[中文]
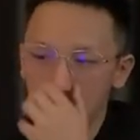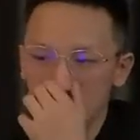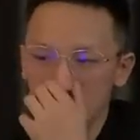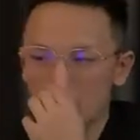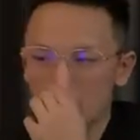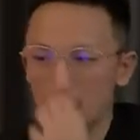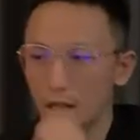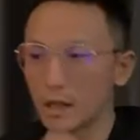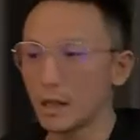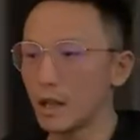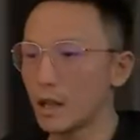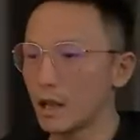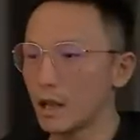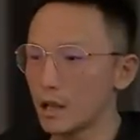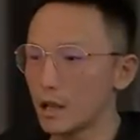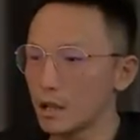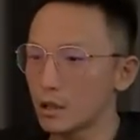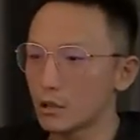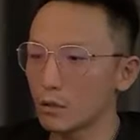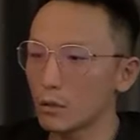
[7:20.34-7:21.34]
另外，
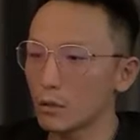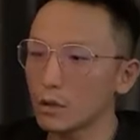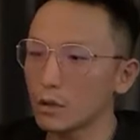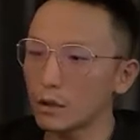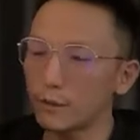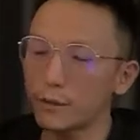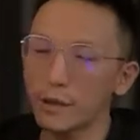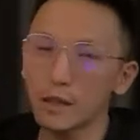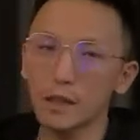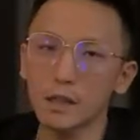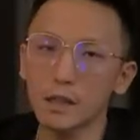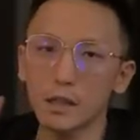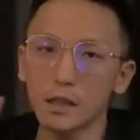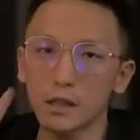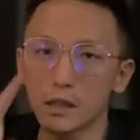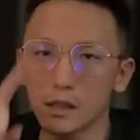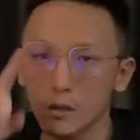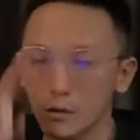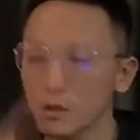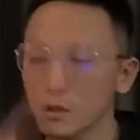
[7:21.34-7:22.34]
牛人不缺工
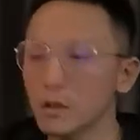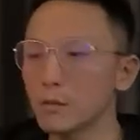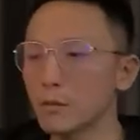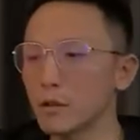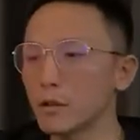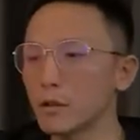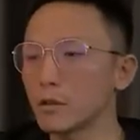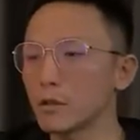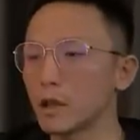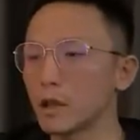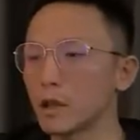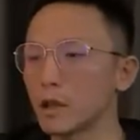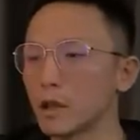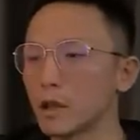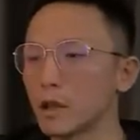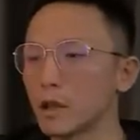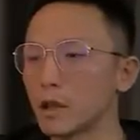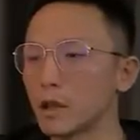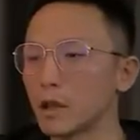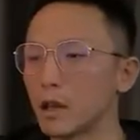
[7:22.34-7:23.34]
作，缺的是
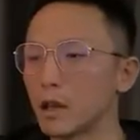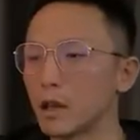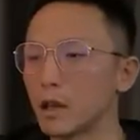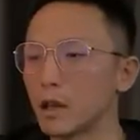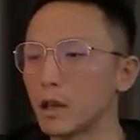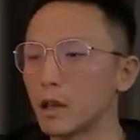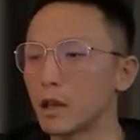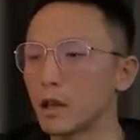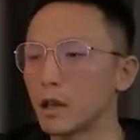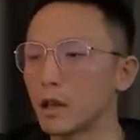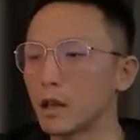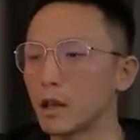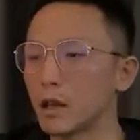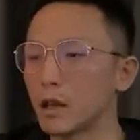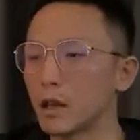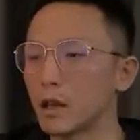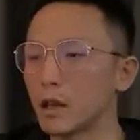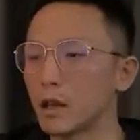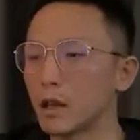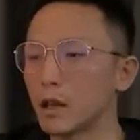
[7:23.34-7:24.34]
让他们兴奋的工
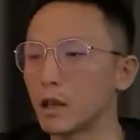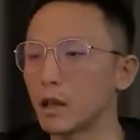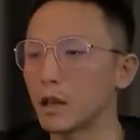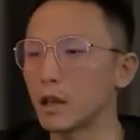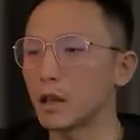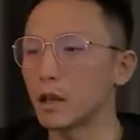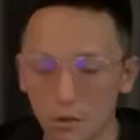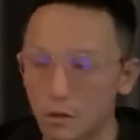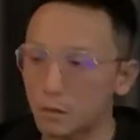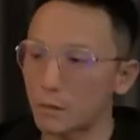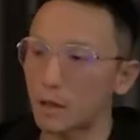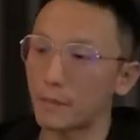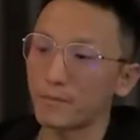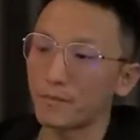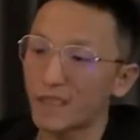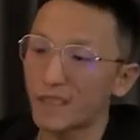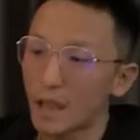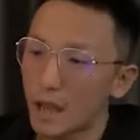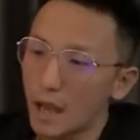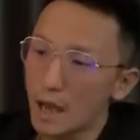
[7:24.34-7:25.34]
作。对于
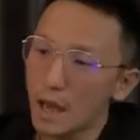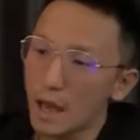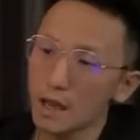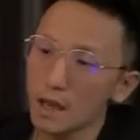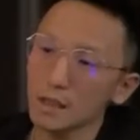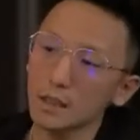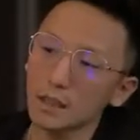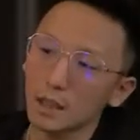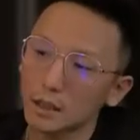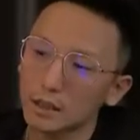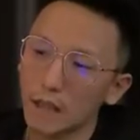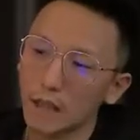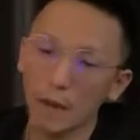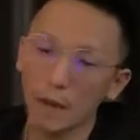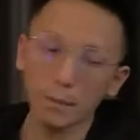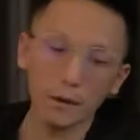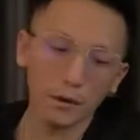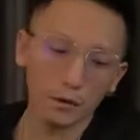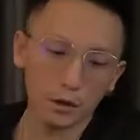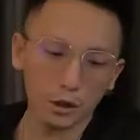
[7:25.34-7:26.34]
牛人的面试，
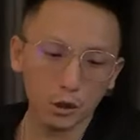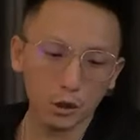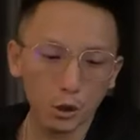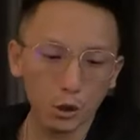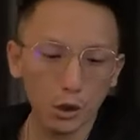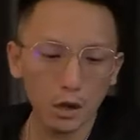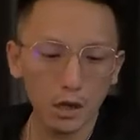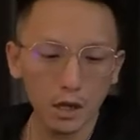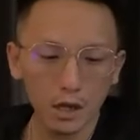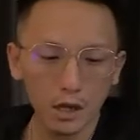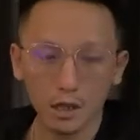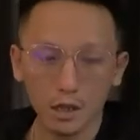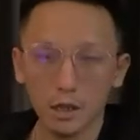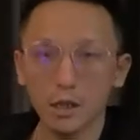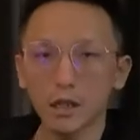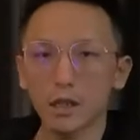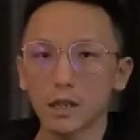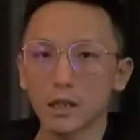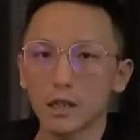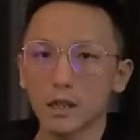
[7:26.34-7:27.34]
考察能力的部分
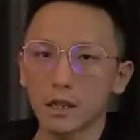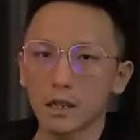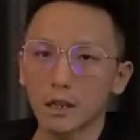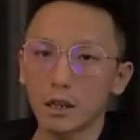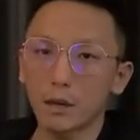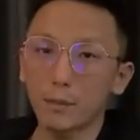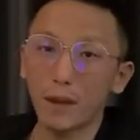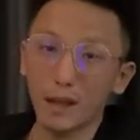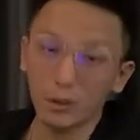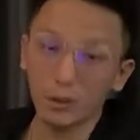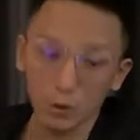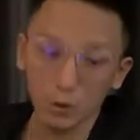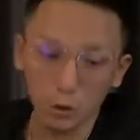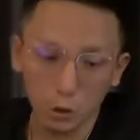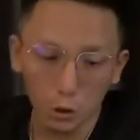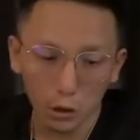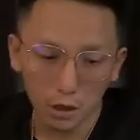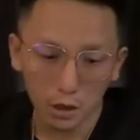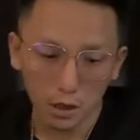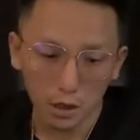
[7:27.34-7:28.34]
可以适当减
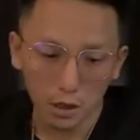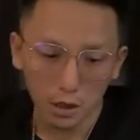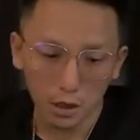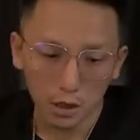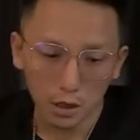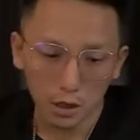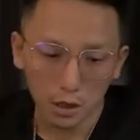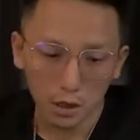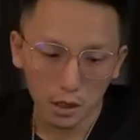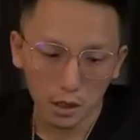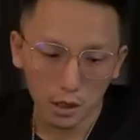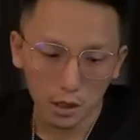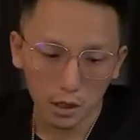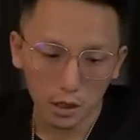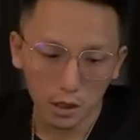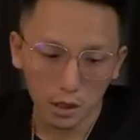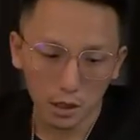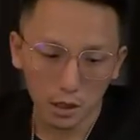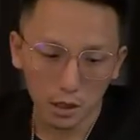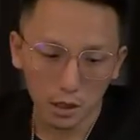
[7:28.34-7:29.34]
少。我建议
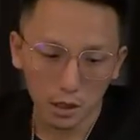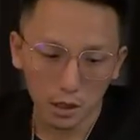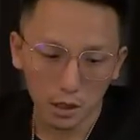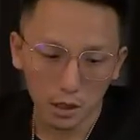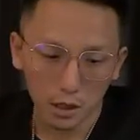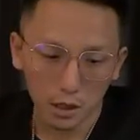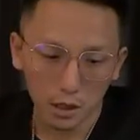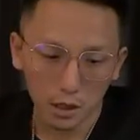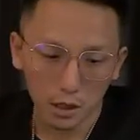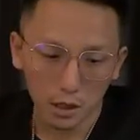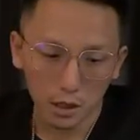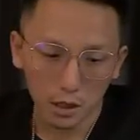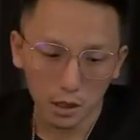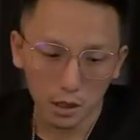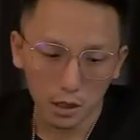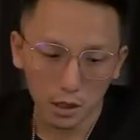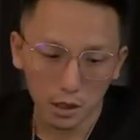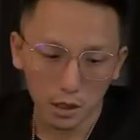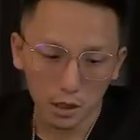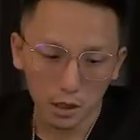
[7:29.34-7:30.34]
你啊，要留出一个
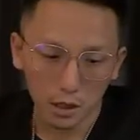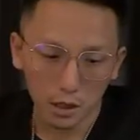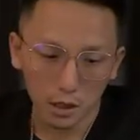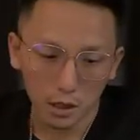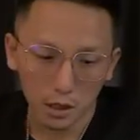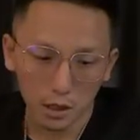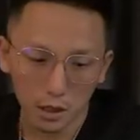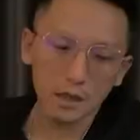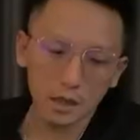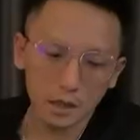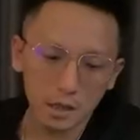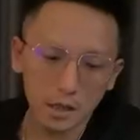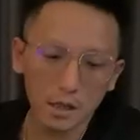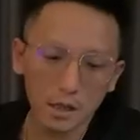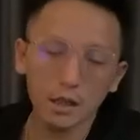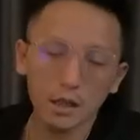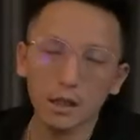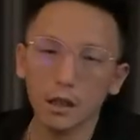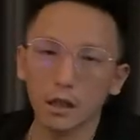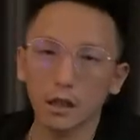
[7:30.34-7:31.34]
重要的交流
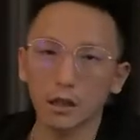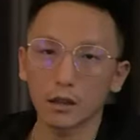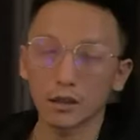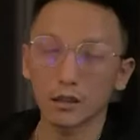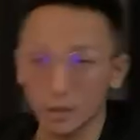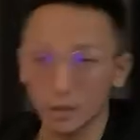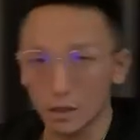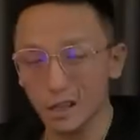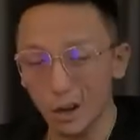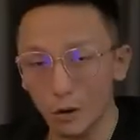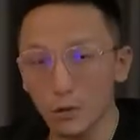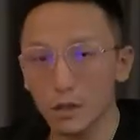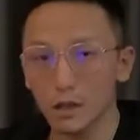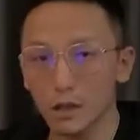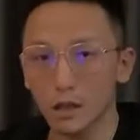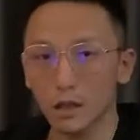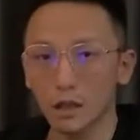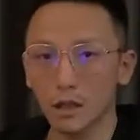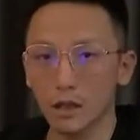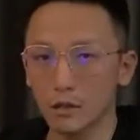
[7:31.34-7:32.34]
环节，谈一谈
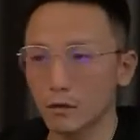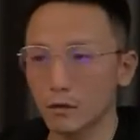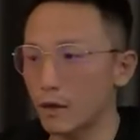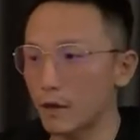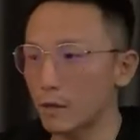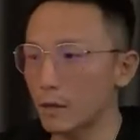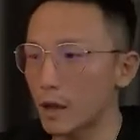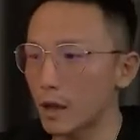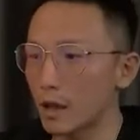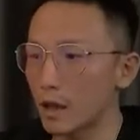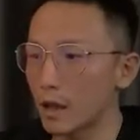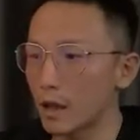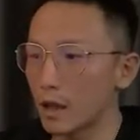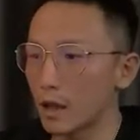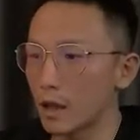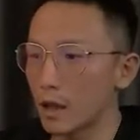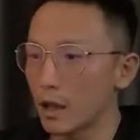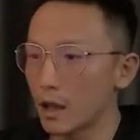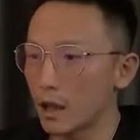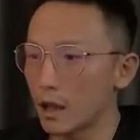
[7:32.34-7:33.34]
公司的战略和价值
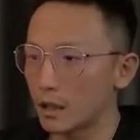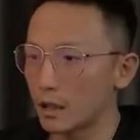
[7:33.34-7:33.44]
观。